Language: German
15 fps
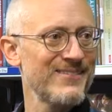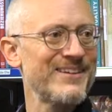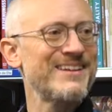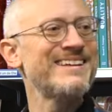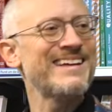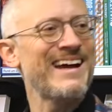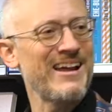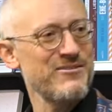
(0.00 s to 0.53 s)
wenn
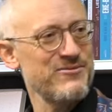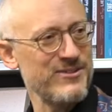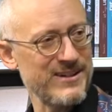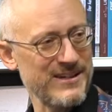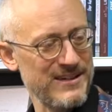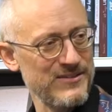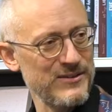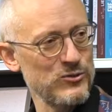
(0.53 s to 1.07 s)
ich nicht
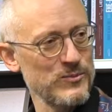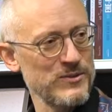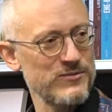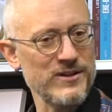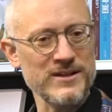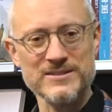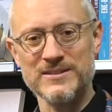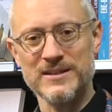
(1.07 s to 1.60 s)
anfange. wenn du mich
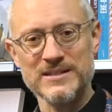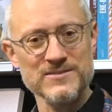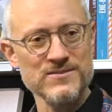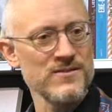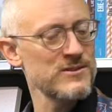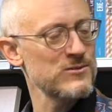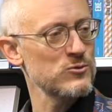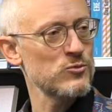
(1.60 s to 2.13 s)
fragst, Janis,
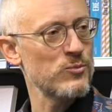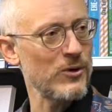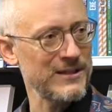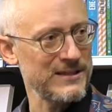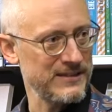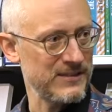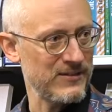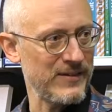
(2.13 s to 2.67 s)
wie willst du
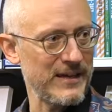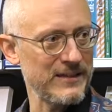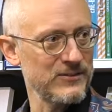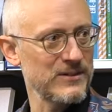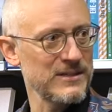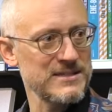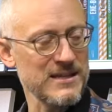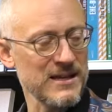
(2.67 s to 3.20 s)
sportlicher werden
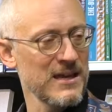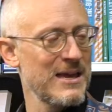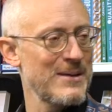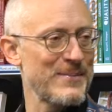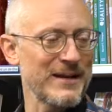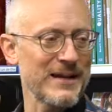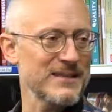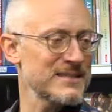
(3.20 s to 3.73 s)
und ich sage,
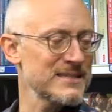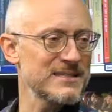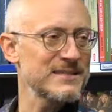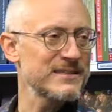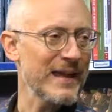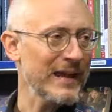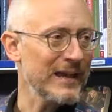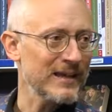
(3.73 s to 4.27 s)
mein
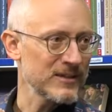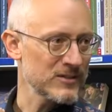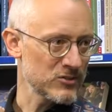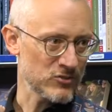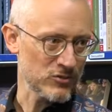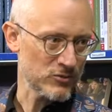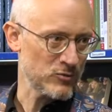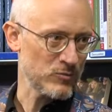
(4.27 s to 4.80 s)
ganzes Denken ist schon